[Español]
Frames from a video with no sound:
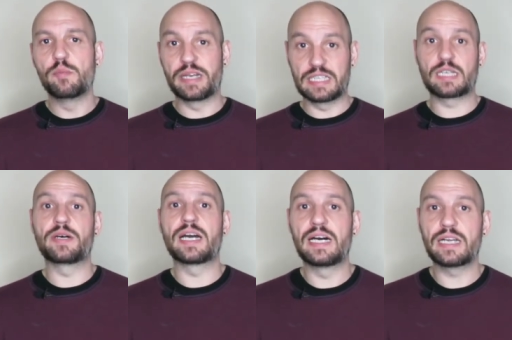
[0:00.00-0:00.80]
para
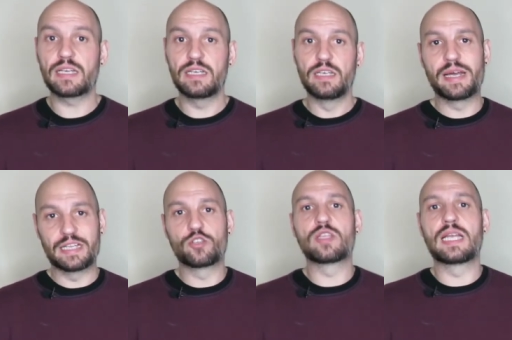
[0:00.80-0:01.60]
trabajar,
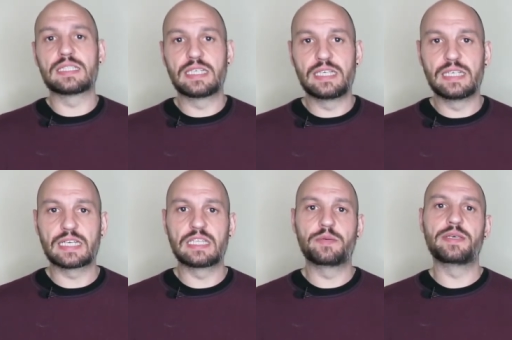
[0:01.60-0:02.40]
para toda la serie de
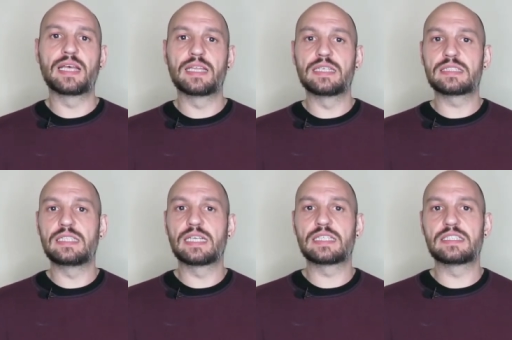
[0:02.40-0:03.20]

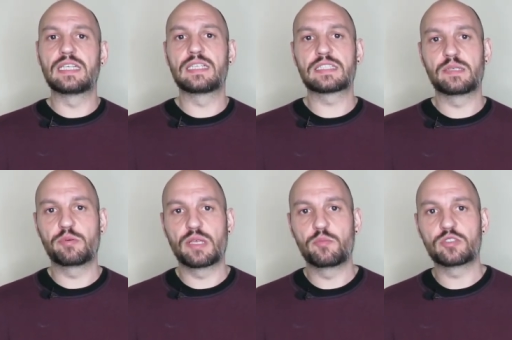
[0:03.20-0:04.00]
actividades y necesidades que
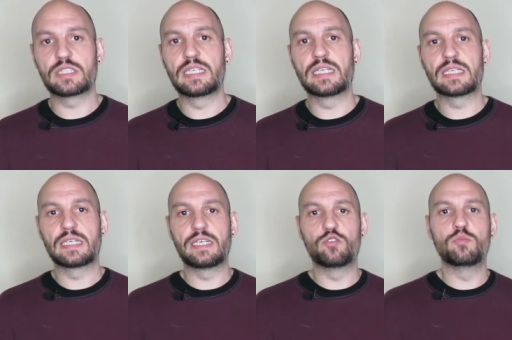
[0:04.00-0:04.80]
podamos tener
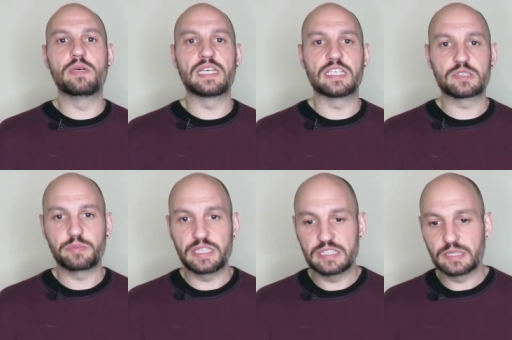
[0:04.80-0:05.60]
en un
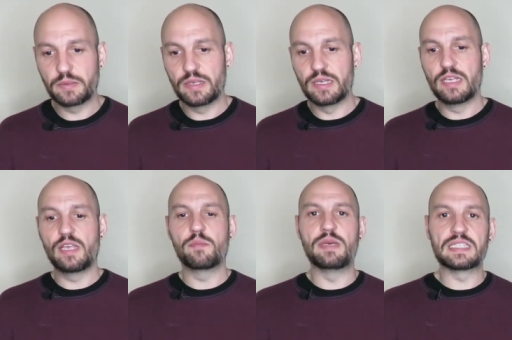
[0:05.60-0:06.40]
makerspace.
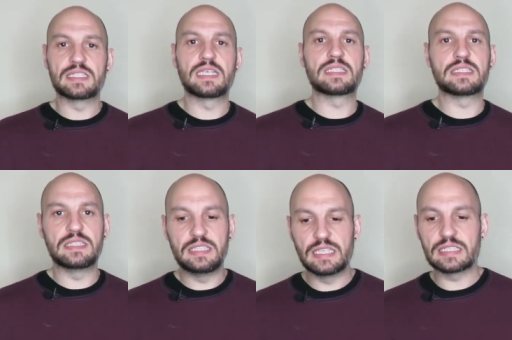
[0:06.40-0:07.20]
Mesas,
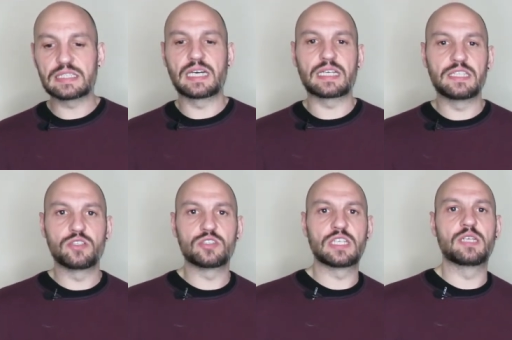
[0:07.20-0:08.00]
sillas,
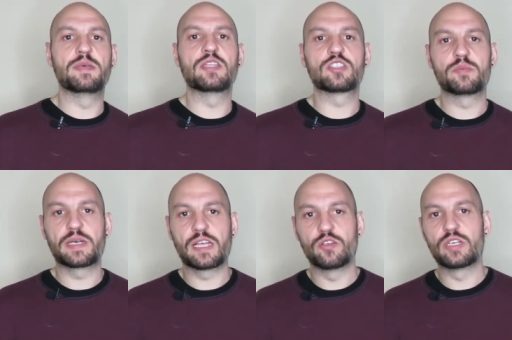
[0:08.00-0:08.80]
carritos, elementos
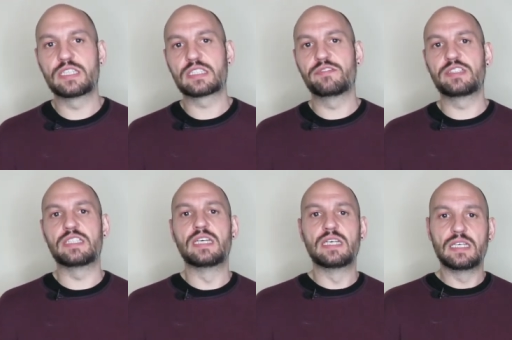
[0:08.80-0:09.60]
separadores, en
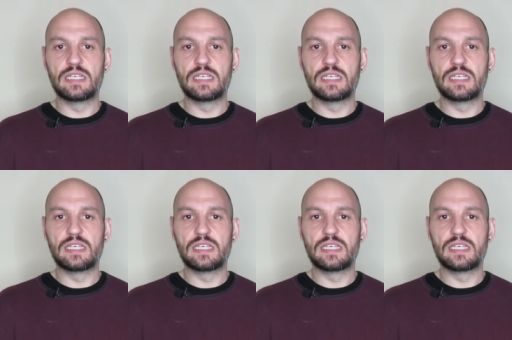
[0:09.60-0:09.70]
fin,